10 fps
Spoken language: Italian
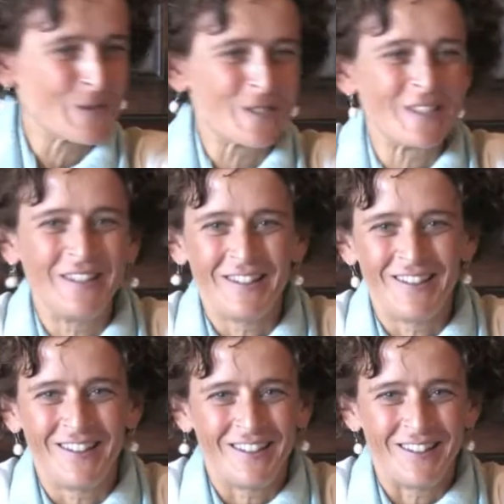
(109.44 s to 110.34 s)

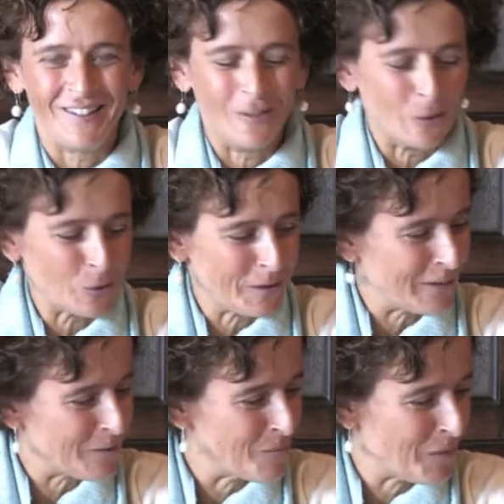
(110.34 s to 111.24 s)
così
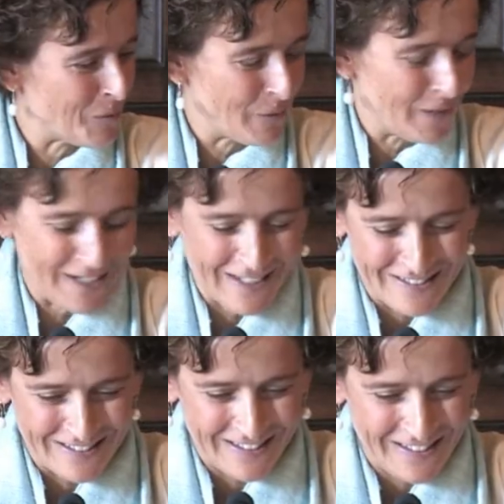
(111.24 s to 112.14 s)
dotta come
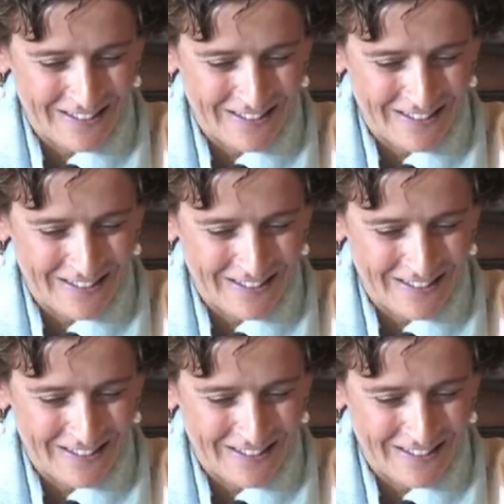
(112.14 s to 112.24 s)
quella